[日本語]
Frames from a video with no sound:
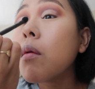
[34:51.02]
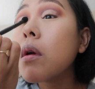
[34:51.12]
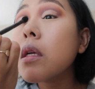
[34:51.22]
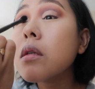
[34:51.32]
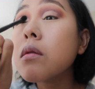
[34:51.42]

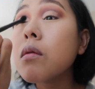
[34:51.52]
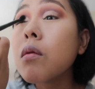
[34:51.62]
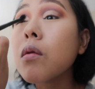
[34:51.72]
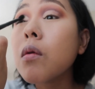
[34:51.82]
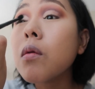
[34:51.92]
これでちょっと
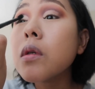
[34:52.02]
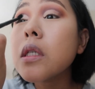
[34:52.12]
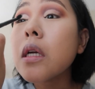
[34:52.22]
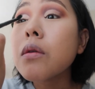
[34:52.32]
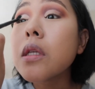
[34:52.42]
この
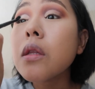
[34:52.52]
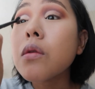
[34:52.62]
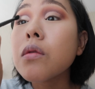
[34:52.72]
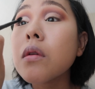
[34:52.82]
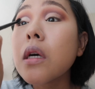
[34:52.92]
コンシーラーを
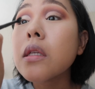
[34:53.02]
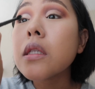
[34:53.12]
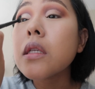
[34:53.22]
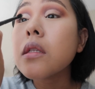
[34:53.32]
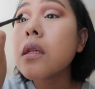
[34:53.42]
セットする感
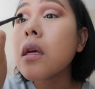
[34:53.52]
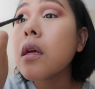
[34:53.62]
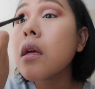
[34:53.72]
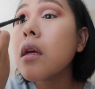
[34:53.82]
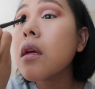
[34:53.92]
じです
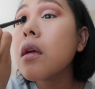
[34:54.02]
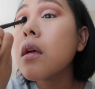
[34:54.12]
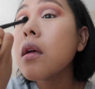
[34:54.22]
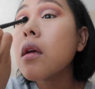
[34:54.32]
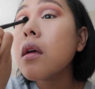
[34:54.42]
ね。
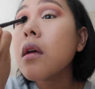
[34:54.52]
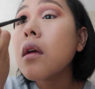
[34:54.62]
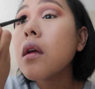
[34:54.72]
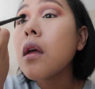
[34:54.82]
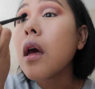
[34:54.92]

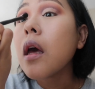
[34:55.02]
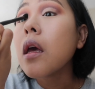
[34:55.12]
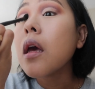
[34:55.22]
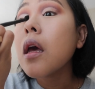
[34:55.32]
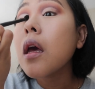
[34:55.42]
はい。